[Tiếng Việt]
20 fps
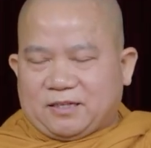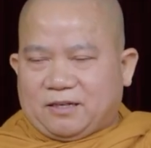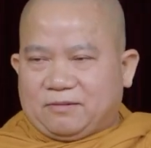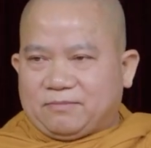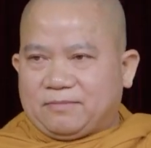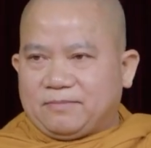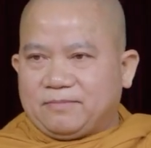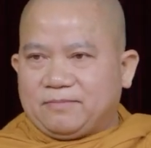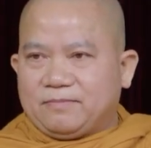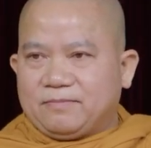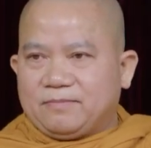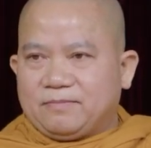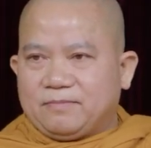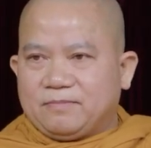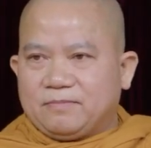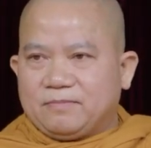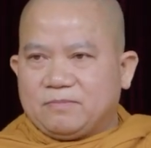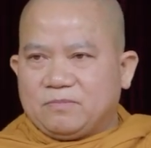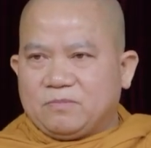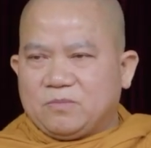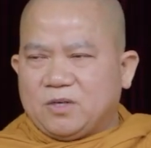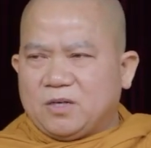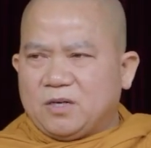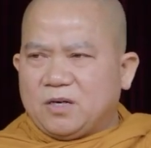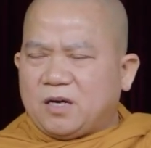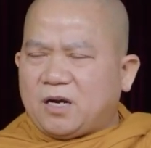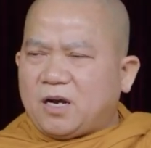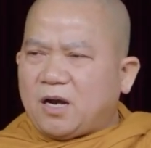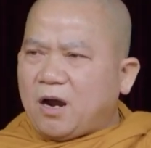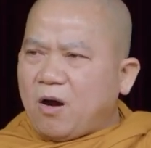xong
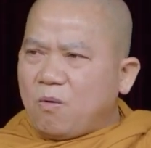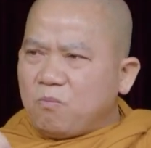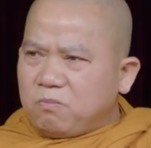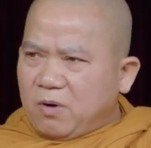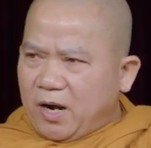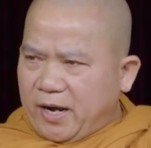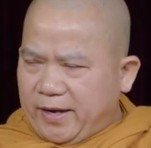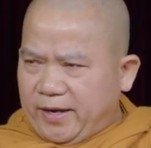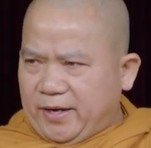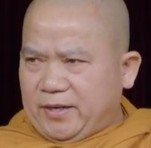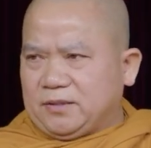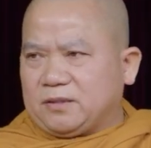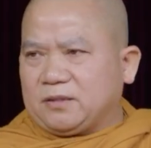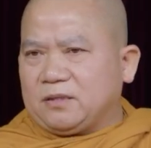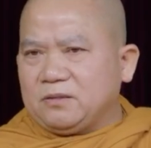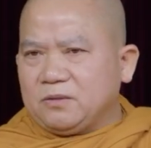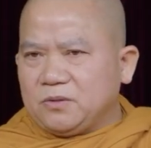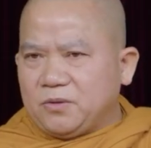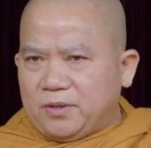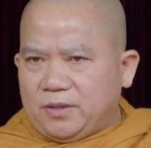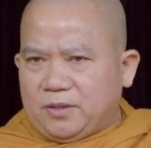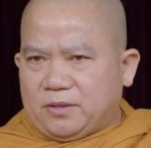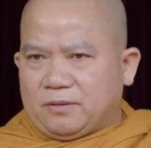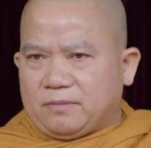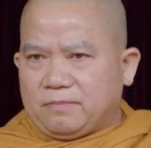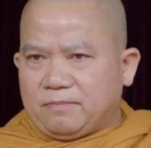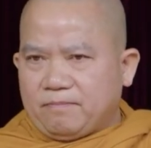không hề tư duy